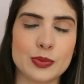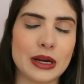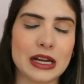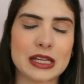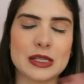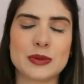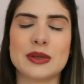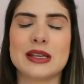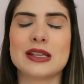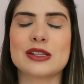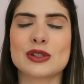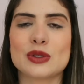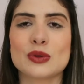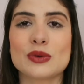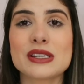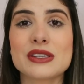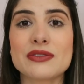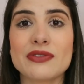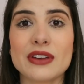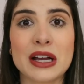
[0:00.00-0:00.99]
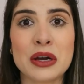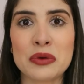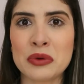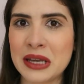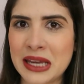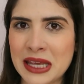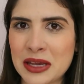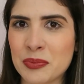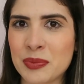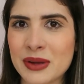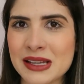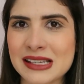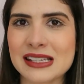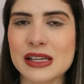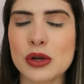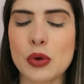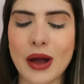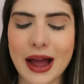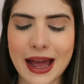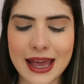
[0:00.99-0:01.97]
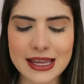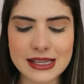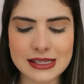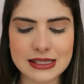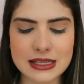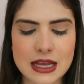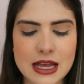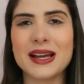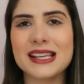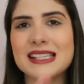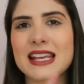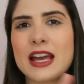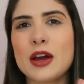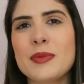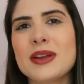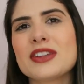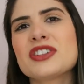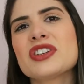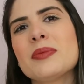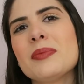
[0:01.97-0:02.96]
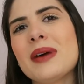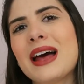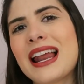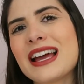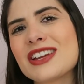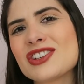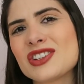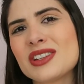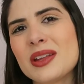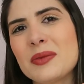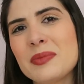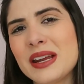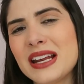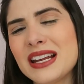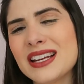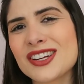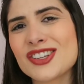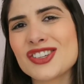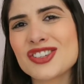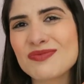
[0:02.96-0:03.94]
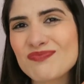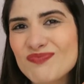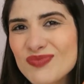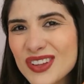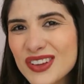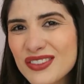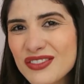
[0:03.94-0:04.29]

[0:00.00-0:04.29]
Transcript: Para as minhas duas ficam limpas iguais, mas realmente a embalagem da brilhante